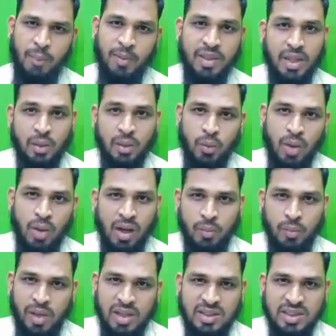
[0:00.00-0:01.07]
அப்படித்தானே
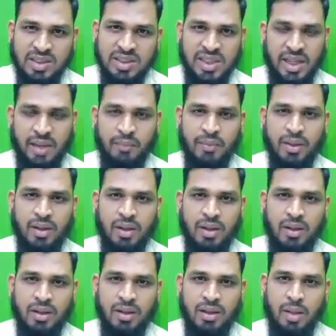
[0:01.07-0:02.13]
உருவாக்க முயற்சிச்சிங்க
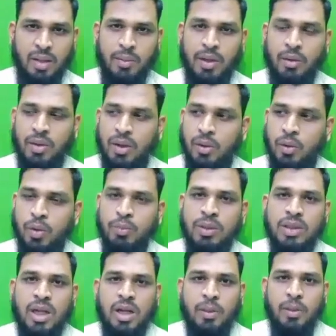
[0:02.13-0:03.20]
நபி அவர்கள்
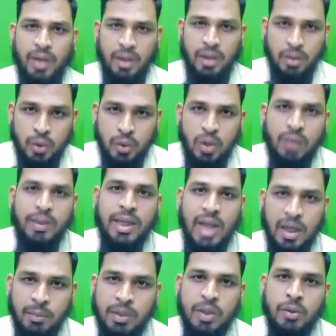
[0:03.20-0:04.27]
குடும்பத்தார்கிட்ட போய் எனக்கு
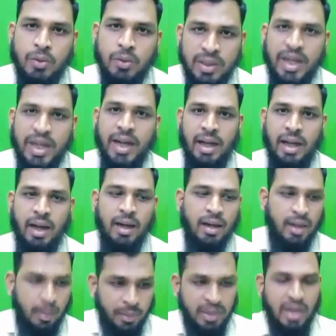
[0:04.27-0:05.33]
தொலைவைக்க அனுமதி கொடுன்னு
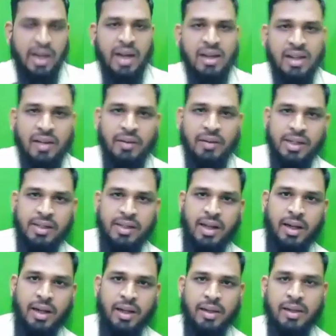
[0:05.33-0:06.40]
கேட்டாங்க அப்போ இங்கே கேட்டிருக்க
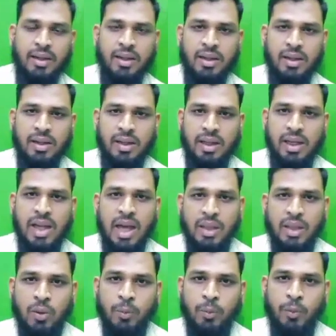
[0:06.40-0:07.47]
வேண்டியதானே
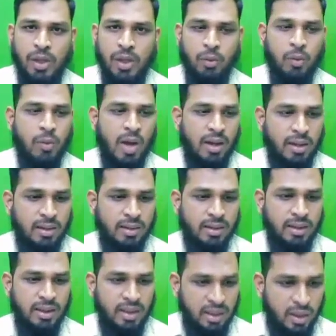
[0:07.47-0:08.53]
இல்லாத ஒரு பொய்யை
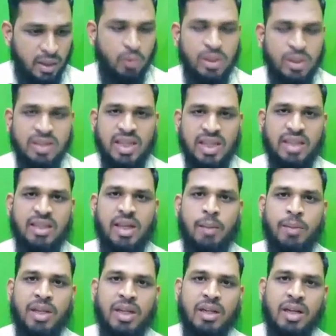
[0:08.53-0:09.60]
உருவாக்குறதுக்கு இருக்கக்கூடிய
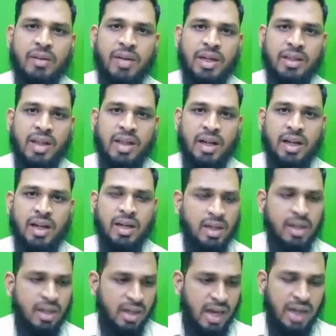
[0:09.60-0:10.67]
செய்தியில் அப்படி இருக்க வேண்டியதானே
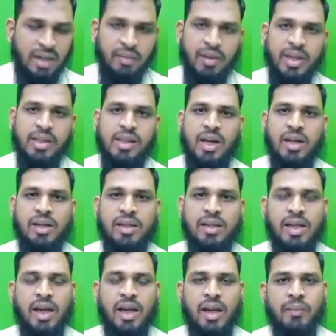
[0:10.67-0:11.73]
காட்ட வேண்டியதானே
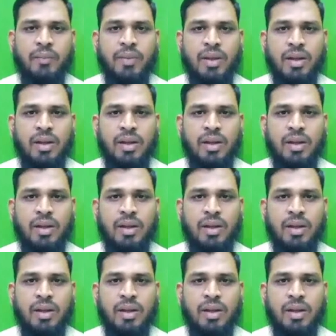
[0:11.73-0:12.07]
நீங்கள்